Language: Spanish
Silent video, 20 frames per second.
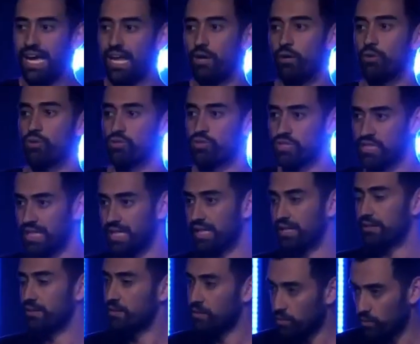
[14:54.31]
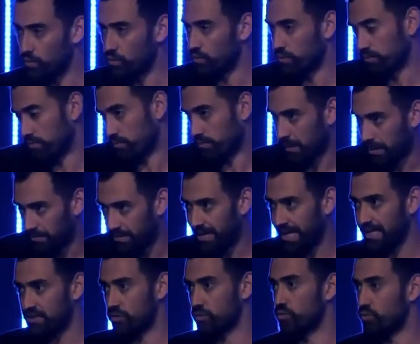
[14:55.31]
algo ser un, en mi
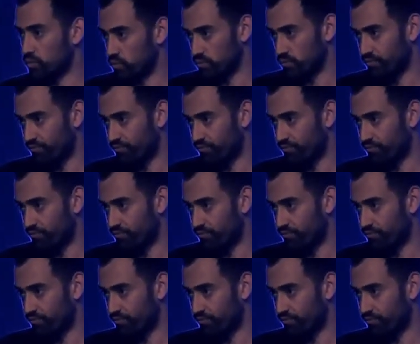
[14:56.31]
caso,